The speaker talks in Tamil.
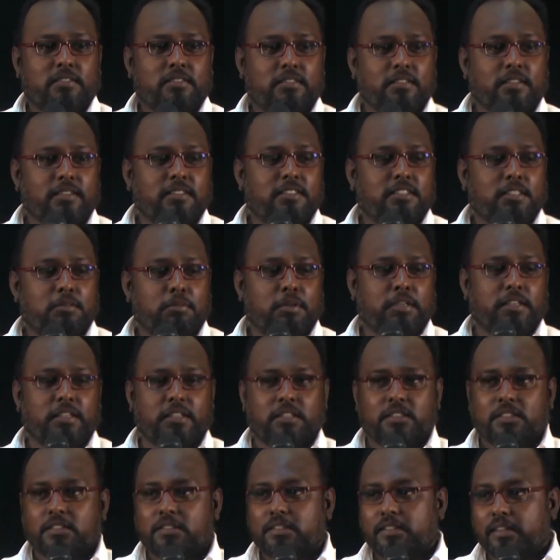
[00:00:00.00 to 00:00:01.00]
திருச்சபை
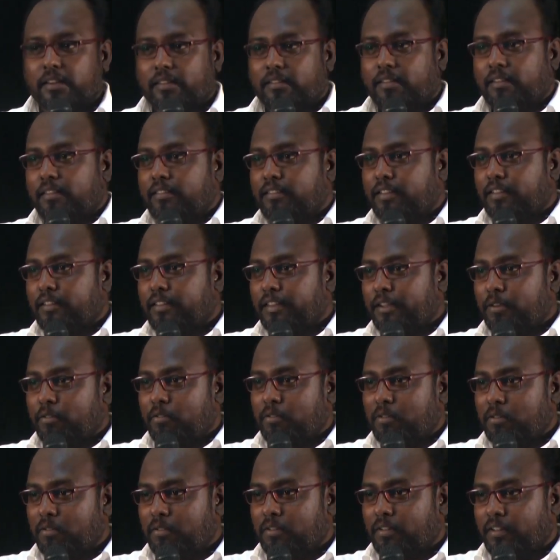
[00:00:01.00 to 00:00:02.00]
சீர்திருத்தத்தை
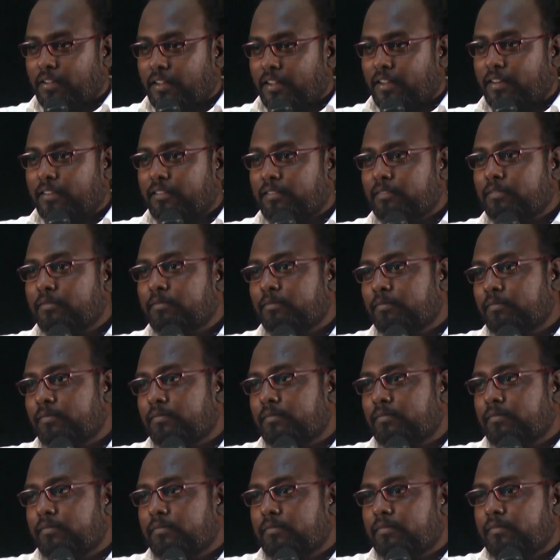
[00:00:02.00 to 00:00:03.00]
கொண்டு வந்தார்
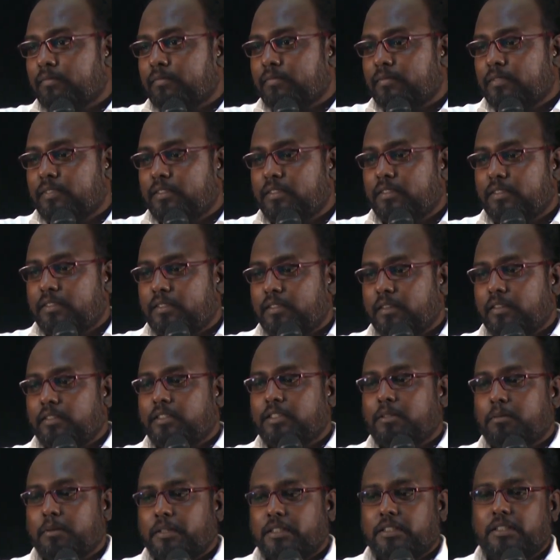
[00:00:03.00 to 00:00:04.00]

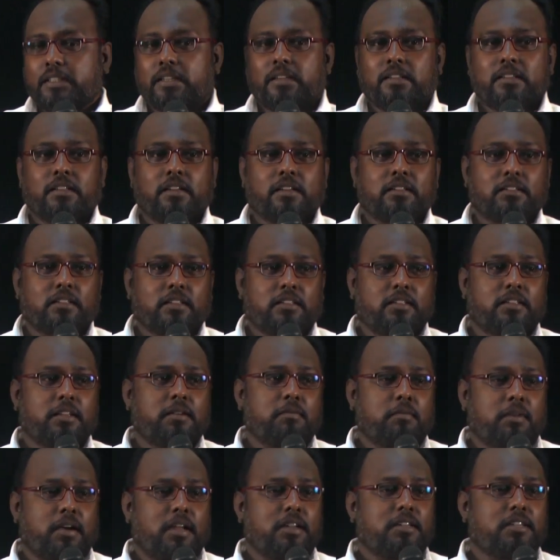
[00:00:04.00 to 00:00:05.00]
திருச்சபை சீர்திருத்தத்தை
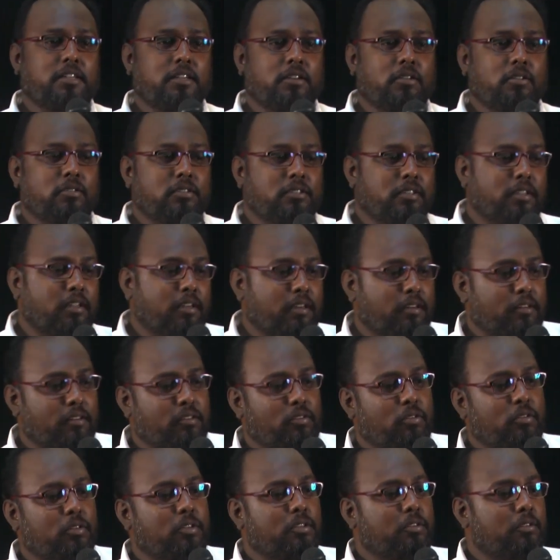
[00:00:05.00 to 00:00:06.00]
மார்ட்டின் லூத்தர்
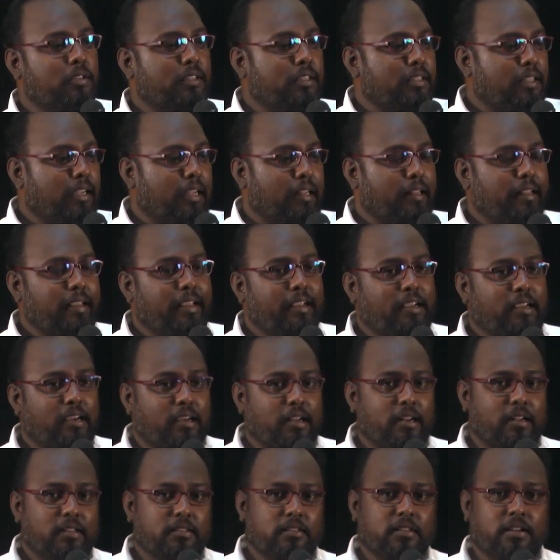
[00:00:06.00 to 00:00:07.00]
கொண்டு வந்த அதே
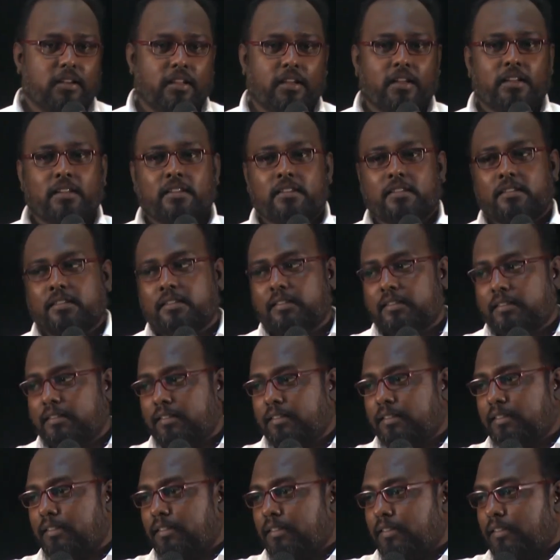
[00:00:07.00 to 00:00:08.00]
காலத்தில்
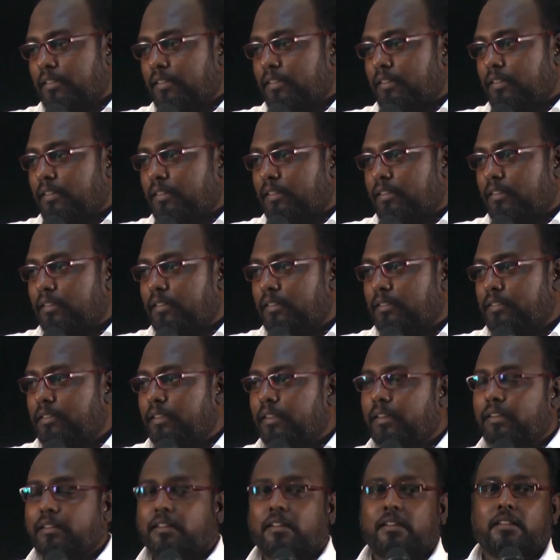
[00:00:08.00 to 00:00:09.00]

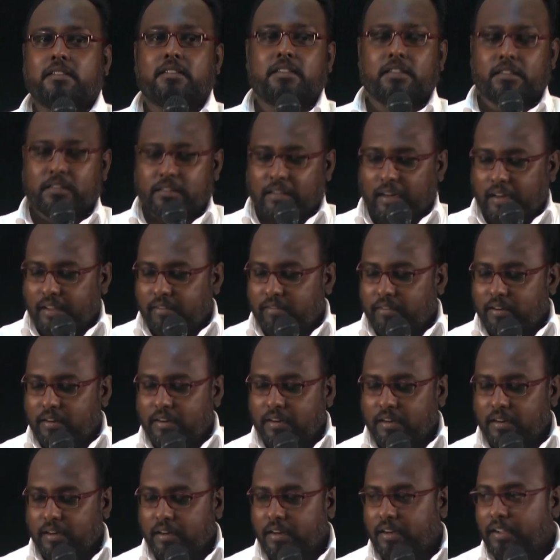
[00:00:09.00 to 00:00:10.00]
சீர்திருத்த
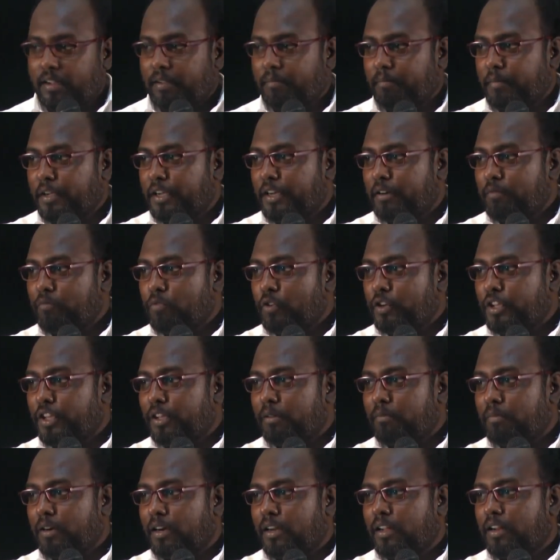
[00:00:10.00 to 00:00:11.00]
தலைவர்களில் மிக
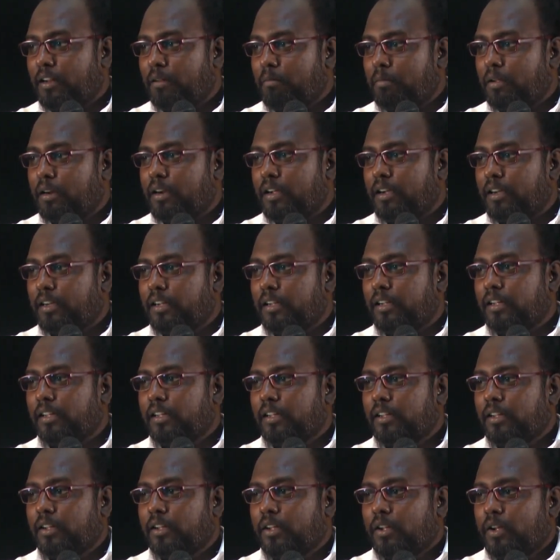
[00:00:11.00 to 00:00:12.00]
முக்கியமான நபராக
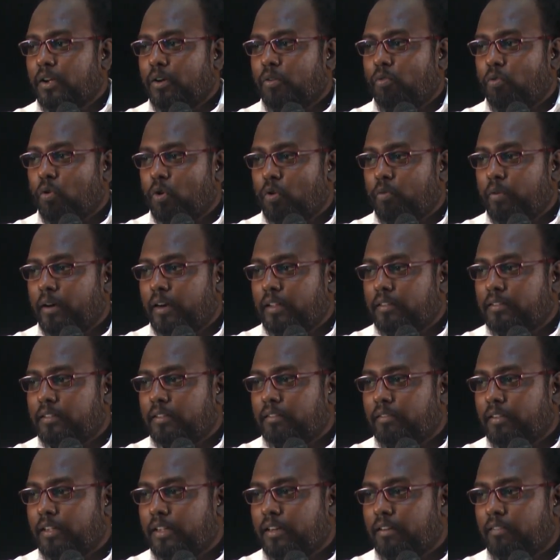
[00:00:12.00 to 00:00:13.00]

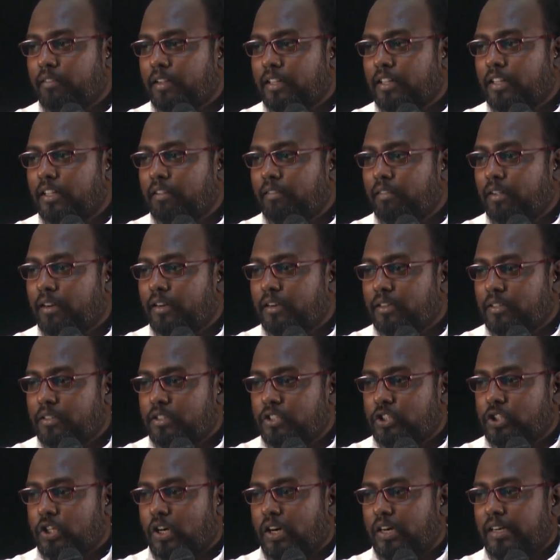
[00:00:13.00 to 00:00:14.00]
உருவெடுத்தவர் வந்தவர்
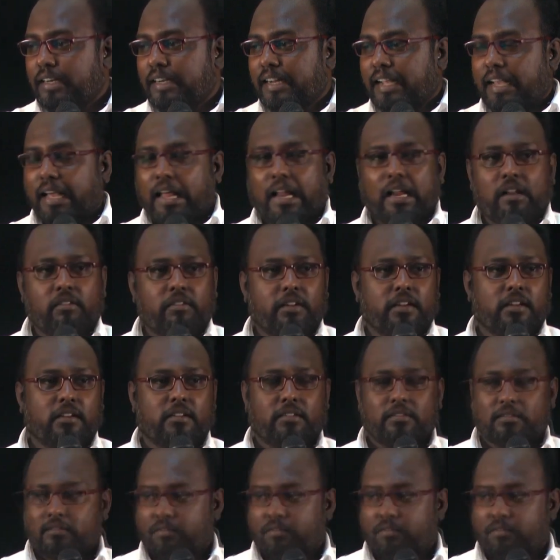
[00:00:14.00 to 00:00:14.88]
ஜான் கால்வின்